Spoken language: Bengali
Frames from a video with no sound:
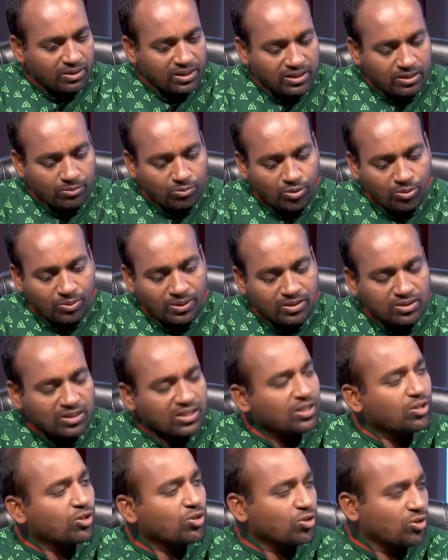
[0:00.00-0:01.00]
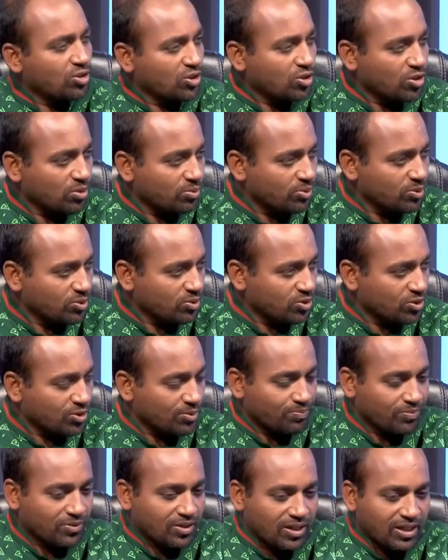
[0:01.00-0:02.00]
আমরা একটা বই নিরক্ষরে গল্প করছো
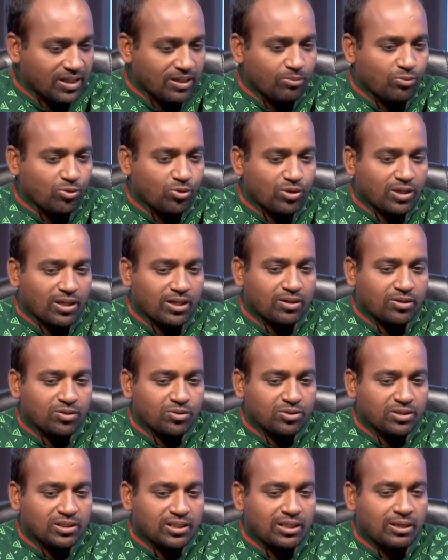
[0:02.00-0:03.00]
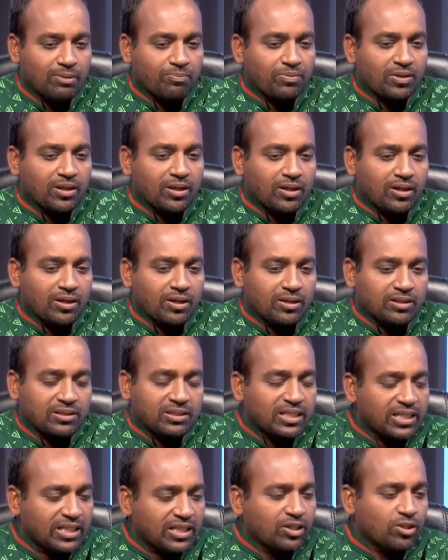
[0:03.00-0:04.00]
এটার মূল কারণটা হচ্ছে
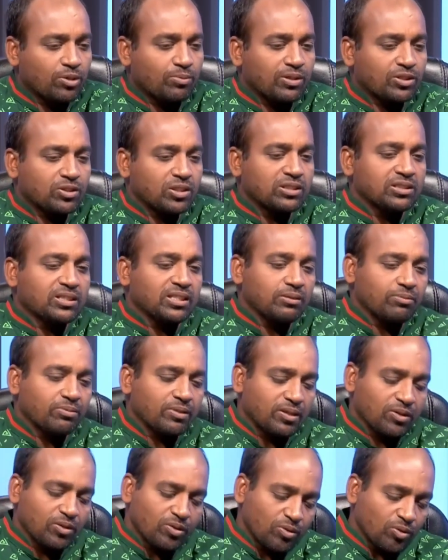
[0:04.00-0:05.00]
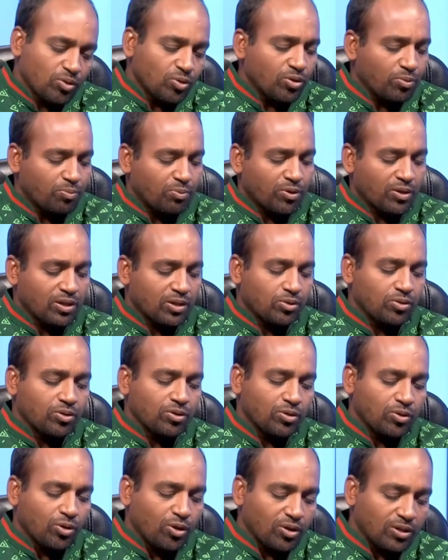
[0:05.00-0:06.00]
শিক্ষিত মানুষের যে কোনো প্রকার
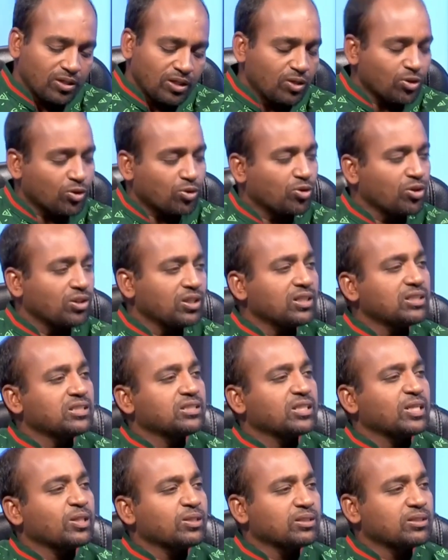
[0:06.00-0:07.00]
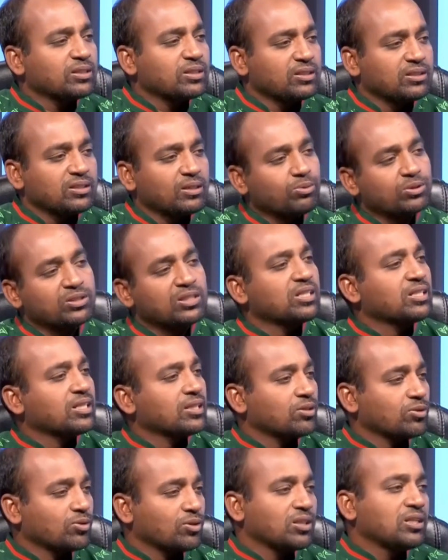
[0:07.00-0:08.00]
হোক নিরক্ষরদের জীবন
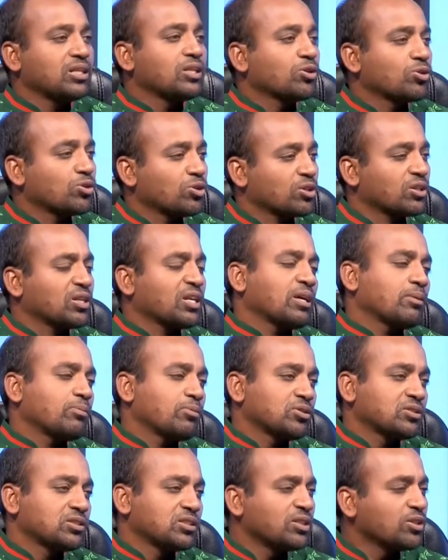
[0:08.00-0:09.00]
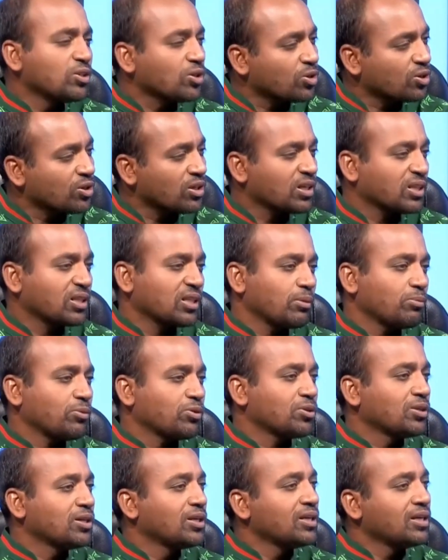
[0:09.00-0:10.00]
চিত্রায়িত করে নিরক্ষরটা এমন নিরক্ষরটা
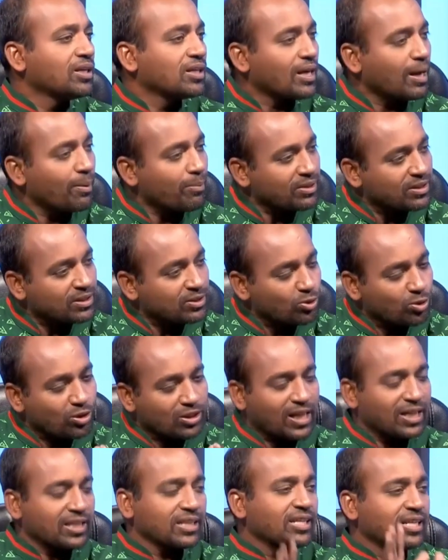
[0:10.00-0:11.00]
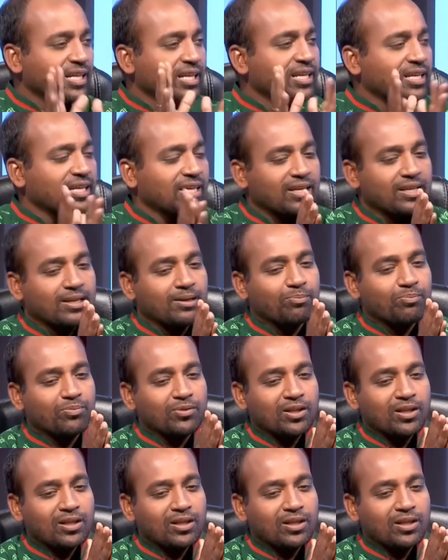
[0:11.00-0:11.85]
তেমন আমরা শুধু তাদেরকে লিখে গেলাম